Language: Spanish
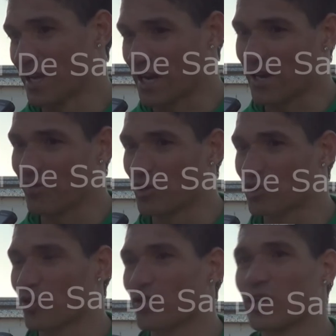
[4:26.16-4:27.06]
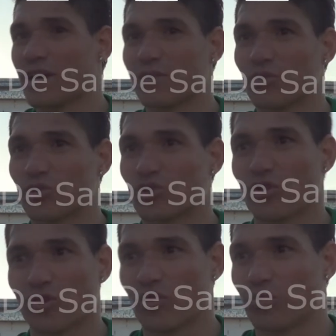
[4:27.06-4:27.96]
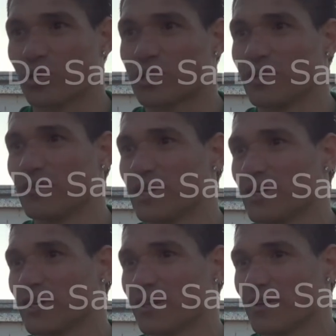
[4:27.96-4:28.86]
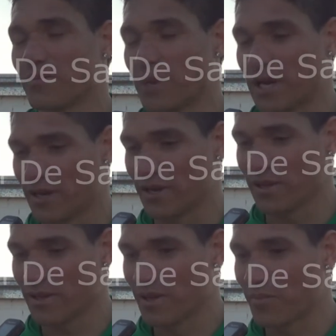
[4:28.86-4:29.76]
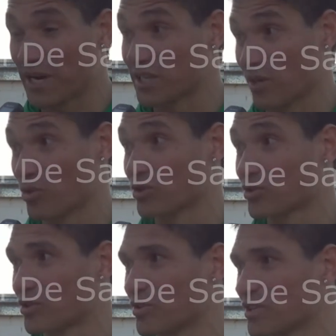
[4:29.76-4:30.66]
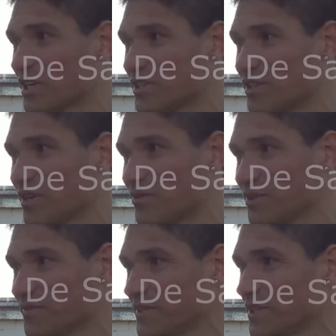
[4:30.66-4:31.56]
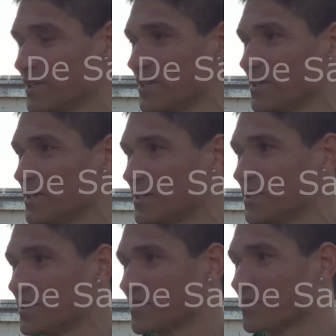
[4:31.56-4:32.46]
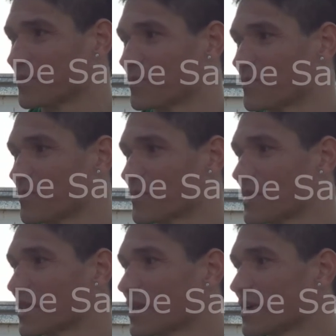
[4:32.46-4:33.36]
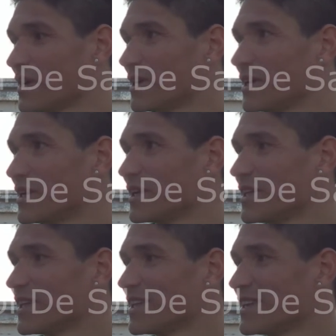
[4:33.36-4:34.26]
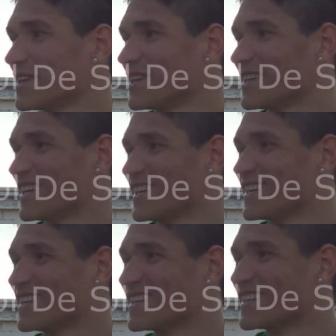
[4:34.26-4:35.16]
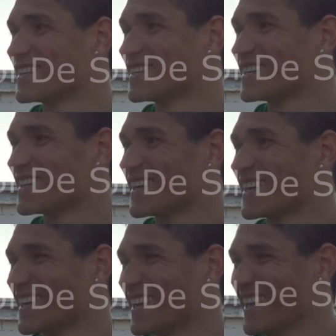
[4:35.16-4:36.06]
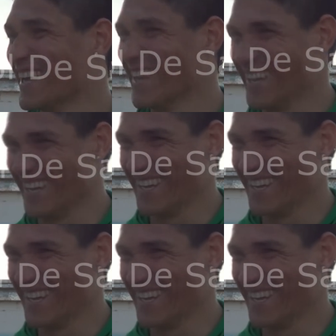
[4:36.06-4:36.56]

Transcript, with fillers: dejaremos todo y haremos todo lo posible para, para que seamos nosotros los que ascendamos, ¿no? Bueno, a, festejar con los muchachos que ahí están con la gasosa.